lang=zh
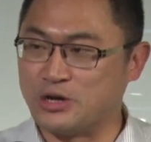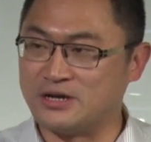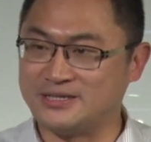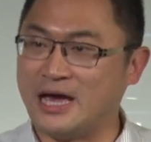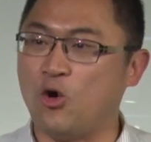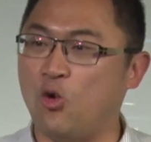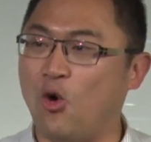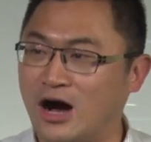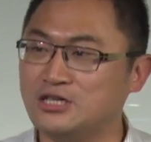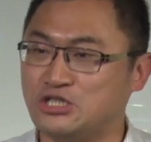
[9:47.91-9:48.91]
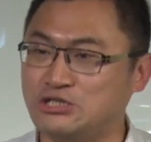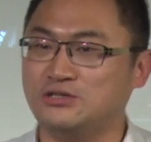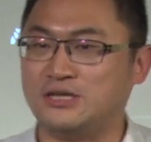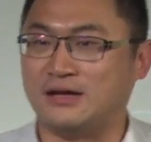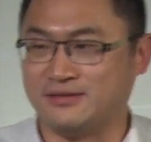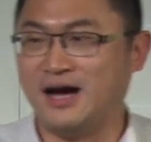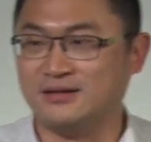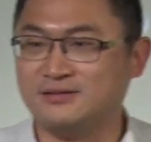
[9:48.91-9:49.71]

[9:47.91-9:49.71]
儿在皇室长大